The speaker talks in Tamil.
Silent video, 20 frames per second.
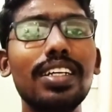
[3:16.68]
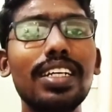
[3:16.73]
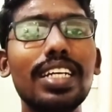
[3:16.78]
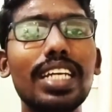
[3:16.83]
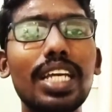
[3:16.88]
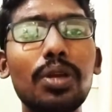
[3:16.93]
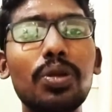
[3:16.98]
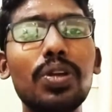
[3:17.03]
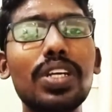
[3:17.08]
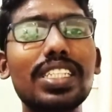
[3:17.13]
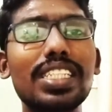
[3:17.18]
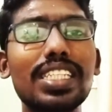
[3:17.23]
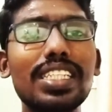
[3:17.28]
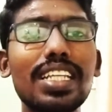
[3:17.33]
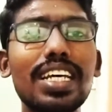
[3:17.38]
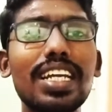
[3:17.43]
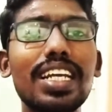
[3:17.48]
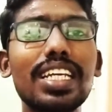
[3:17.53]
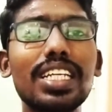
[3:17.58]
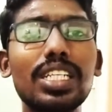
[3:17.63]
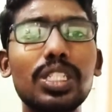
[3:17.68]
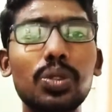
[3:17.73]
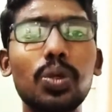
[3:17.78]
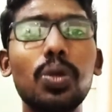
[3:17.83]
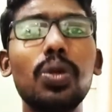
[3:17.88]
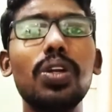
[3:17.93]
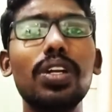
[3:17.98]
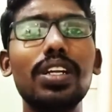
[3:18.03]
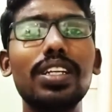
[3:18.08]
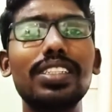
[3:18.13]
என்னுடைய சிந்தனை
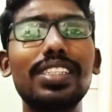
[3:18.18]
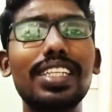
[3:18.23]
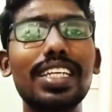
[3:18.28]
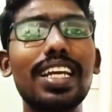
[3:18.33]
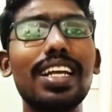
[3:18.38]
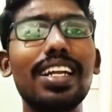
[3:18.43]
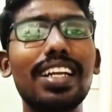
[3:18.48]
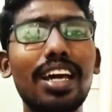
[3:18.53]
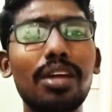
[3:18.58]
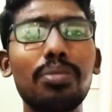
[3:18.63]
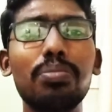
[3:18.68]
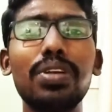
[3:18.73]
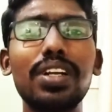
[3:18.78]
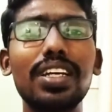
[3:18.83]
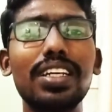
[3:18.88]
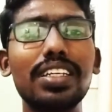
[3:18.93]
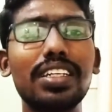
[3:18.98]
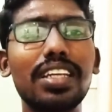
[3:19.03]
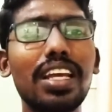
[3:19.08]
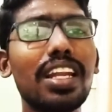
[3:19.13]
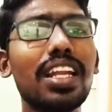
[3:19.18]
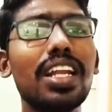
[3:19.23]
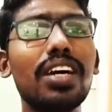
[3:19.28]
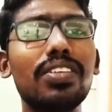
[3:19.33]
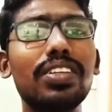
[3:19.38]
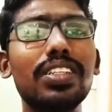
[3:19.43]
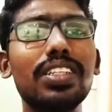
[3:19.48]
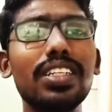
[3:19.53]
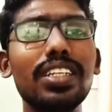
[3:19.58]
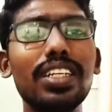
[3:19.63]
சொல் செயல் கற்பனை எல்லாம்
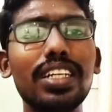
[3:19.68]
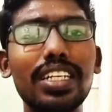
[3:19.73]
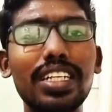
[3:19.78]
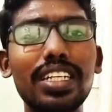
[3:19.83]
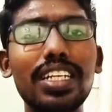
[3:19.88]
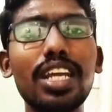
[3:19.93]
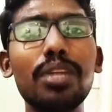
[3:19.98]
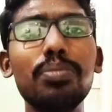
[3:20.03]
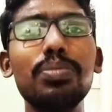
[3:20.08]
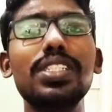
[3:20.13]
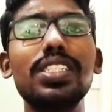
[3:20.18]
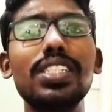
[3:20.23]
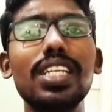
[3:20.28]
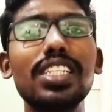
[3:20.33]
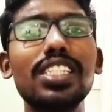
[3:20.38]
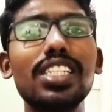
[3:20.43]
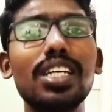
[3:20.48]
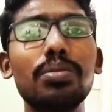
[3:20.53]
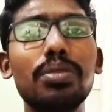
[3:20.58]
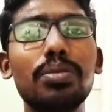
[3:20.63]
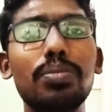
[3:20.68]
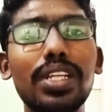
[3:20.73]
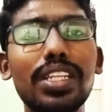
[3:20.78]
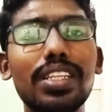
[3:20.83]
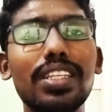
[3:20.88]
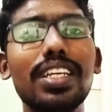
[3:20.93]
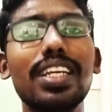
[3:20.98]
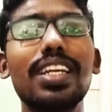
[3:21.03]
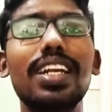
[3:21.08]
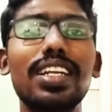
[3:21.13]
வந்து டிஎன்பிசி எக்ஸாமை
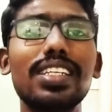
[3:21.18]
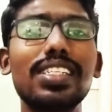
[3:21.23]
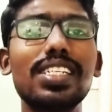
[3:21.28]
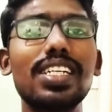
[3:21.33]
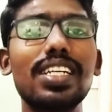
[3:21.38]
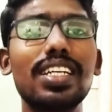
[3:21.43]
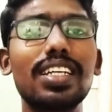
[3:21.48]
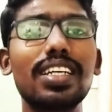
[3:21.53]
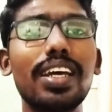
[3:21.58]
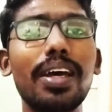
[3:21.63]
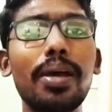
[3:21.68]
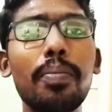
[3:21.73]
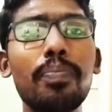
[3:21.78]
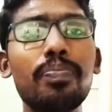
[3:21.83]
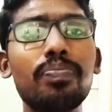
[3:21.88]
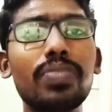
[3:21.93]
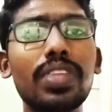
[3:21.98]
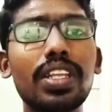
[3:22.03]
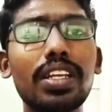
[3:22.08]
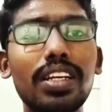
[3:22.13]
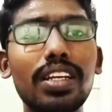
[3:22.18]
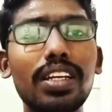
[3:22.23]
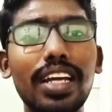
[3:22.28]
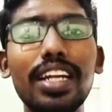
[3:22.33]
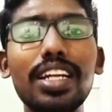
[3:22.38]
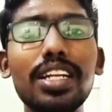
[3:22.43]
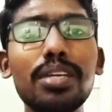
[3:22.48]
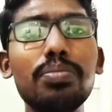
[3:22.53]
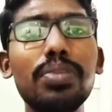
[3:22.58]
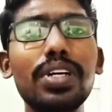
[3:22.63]
பற்றியே நினச்சிட்டு இருங்க
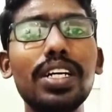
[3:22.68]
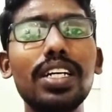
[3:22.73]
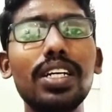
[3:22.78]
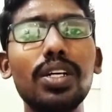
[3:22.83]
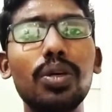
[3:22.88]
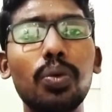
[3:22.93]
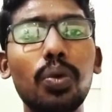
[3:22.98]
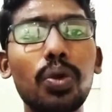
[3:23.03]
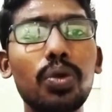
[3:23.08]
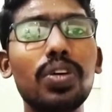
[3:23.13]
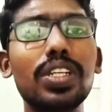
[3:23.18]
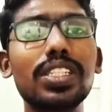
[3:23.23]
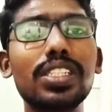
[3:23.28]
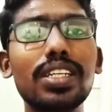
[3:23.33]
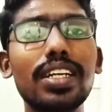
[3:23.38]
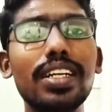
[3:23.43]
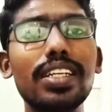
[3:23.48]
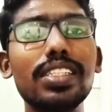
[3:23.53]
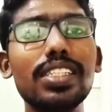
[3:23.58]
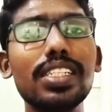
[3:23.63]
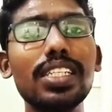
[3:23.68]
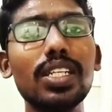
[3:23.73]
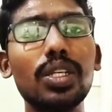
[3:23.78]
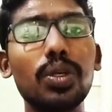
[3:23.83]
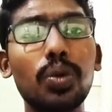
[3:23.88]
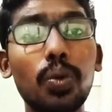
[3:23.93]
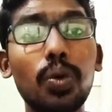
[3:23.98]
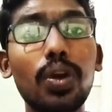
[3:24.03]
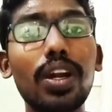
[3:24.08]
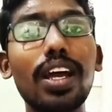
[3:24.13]
கண்டிப்பாக ஒரு வருஷம் கழித்து
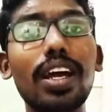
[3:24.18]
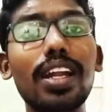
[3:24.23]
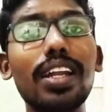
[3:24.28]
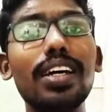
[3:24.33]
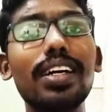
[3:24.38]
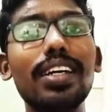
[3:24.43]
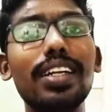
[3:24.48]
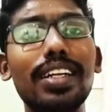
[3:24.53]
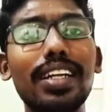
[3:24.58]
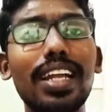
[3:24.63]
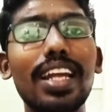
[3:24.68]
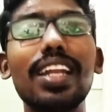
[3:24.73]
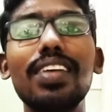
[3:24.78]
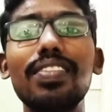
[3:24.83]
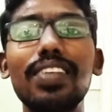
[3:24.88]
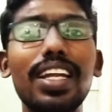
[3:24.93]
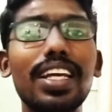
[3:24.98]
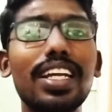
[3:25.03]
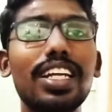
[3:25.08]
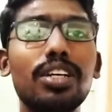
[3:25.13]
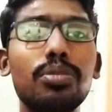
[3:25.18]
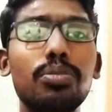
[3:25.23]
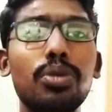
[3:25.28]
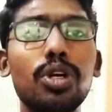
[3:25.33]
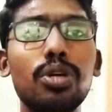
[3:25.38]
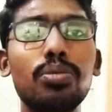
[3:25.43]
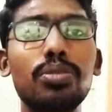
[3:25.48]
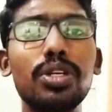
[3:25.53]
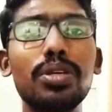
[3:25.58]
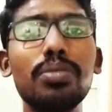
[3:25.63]
உங்களால் நல்ல வேலைகளுக்கு போக
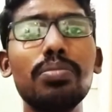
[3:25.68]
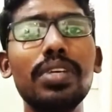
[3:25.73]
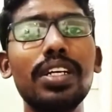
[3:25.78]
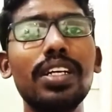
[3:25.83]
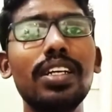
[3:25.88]
முடியும்